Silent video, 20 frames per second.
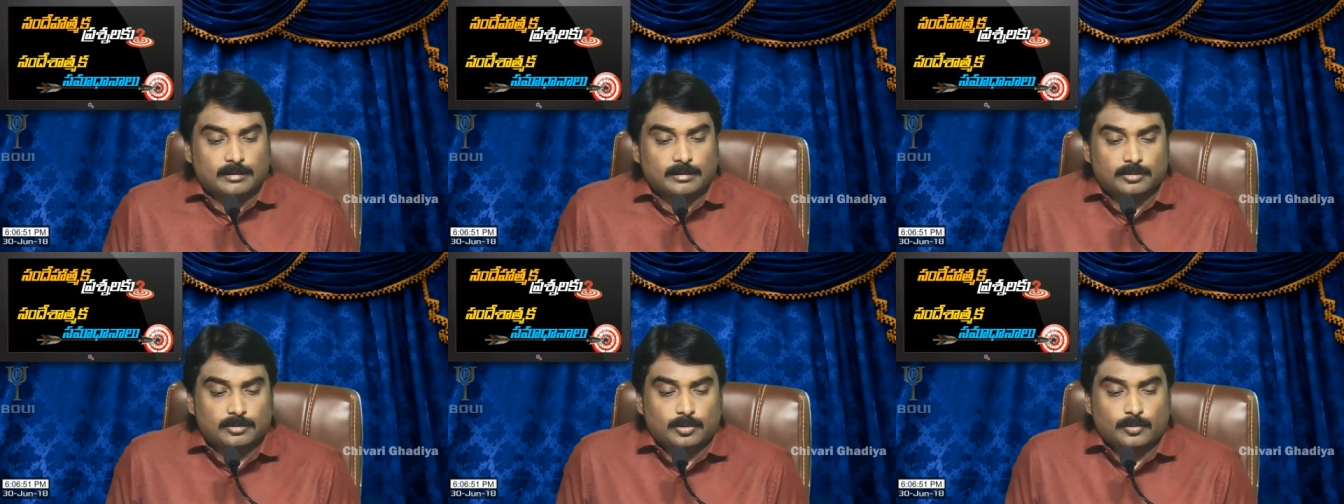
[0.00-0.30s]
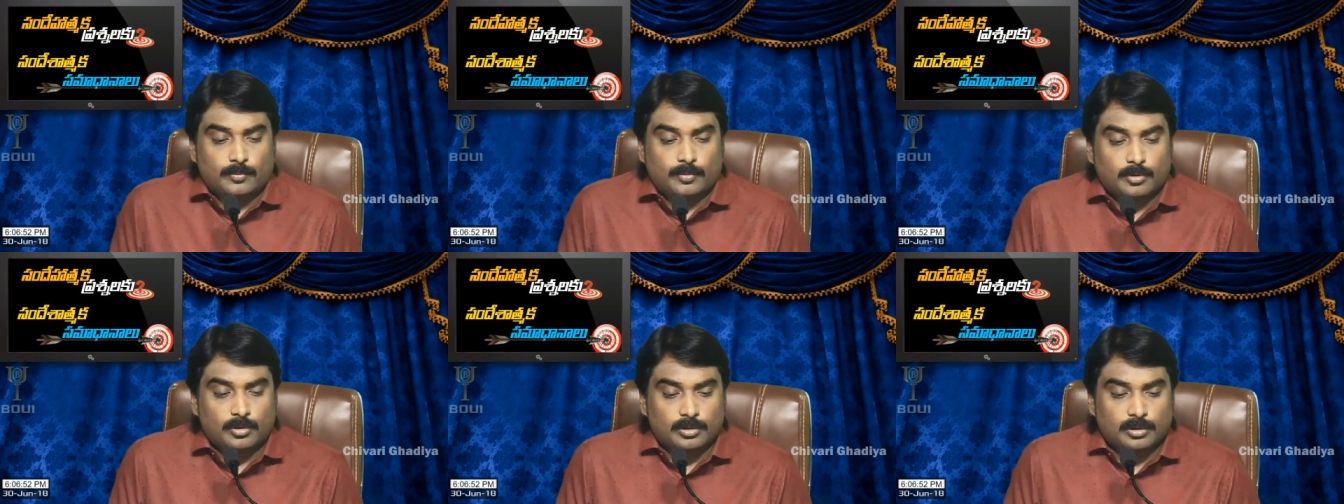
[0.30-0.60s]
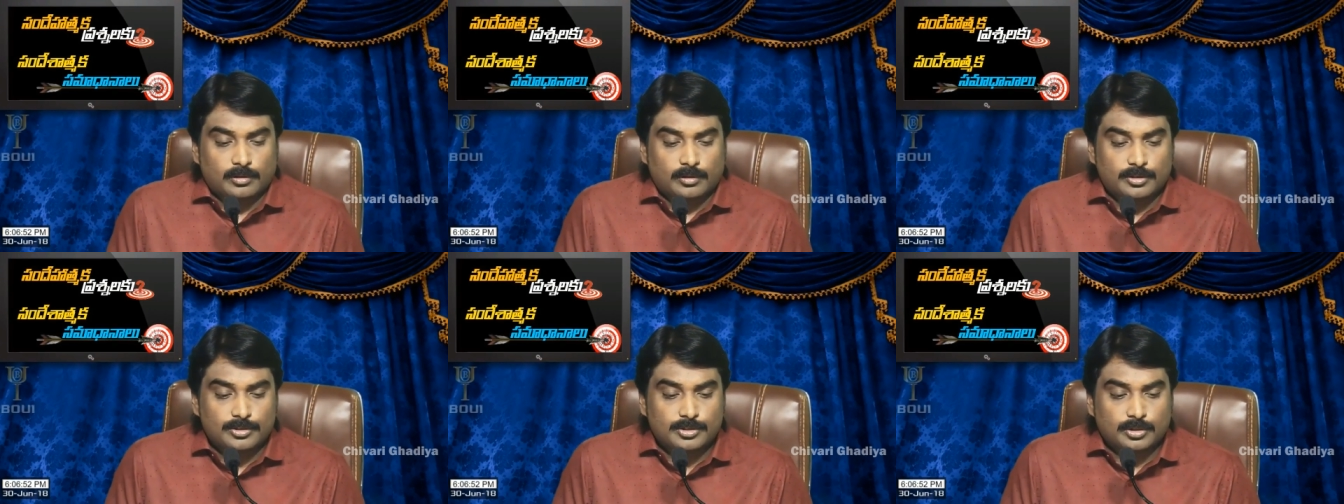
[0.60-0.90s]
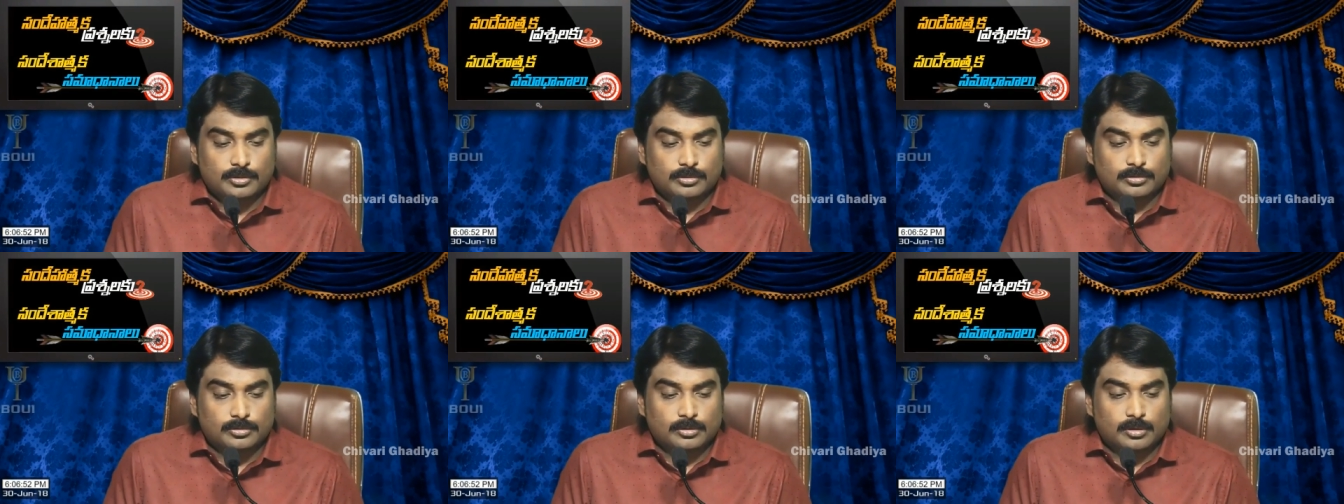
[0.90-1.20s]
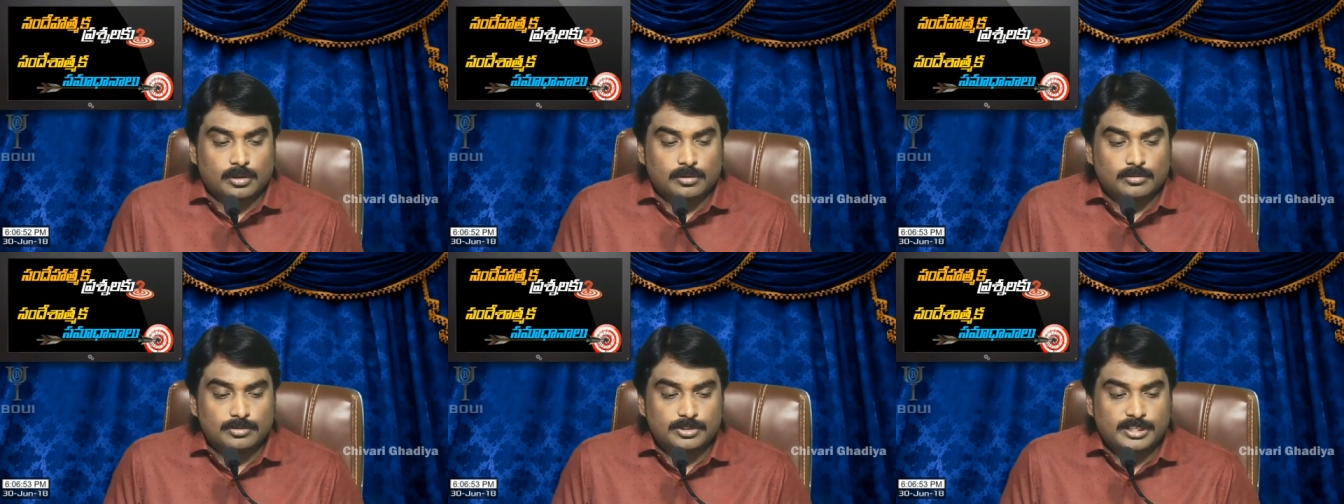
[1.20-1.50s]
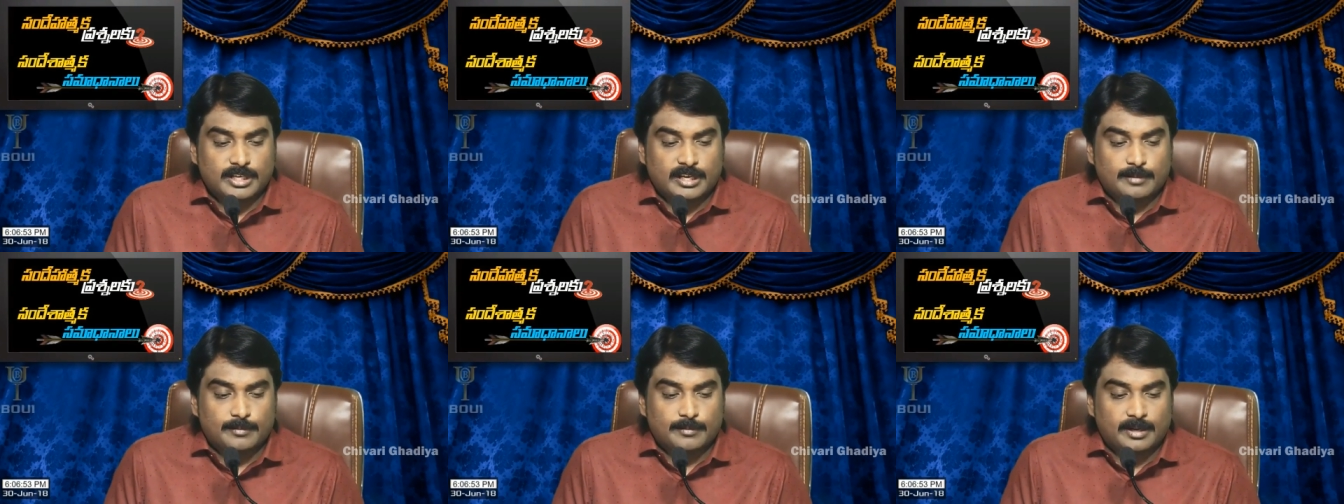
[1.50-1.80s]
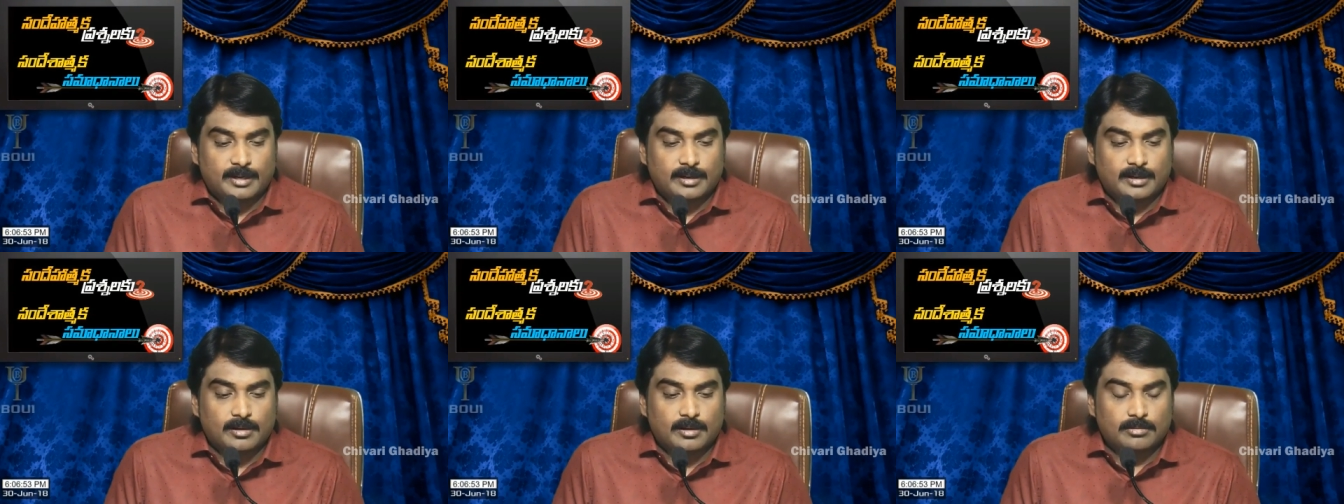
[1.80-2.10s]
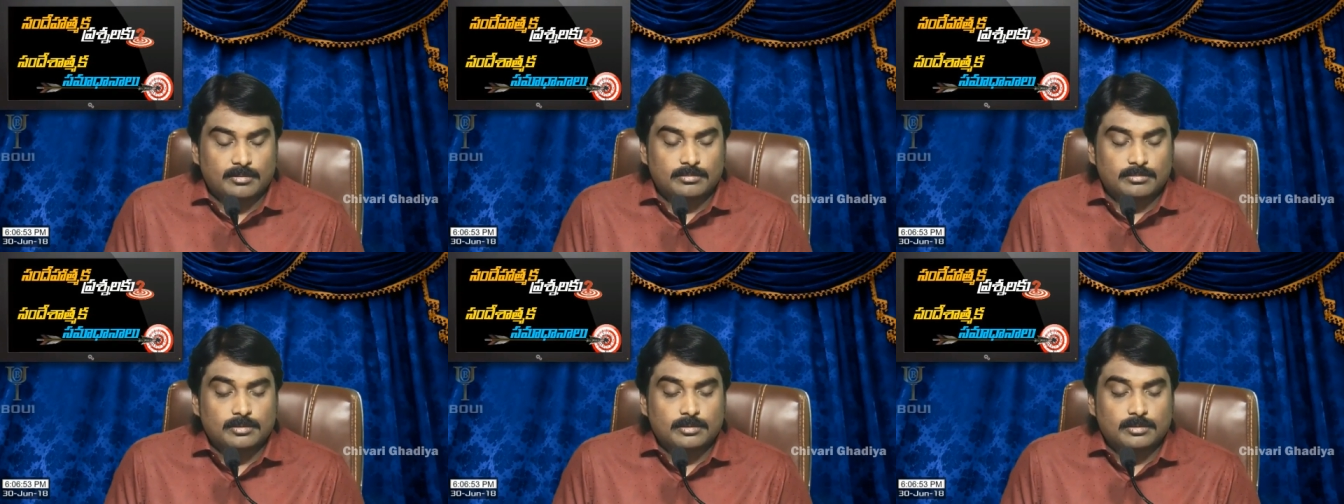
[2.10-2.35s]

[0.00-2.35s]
తూర్పుగోదావరి నుంచి అడుగుతున్నారు జయమణి గారు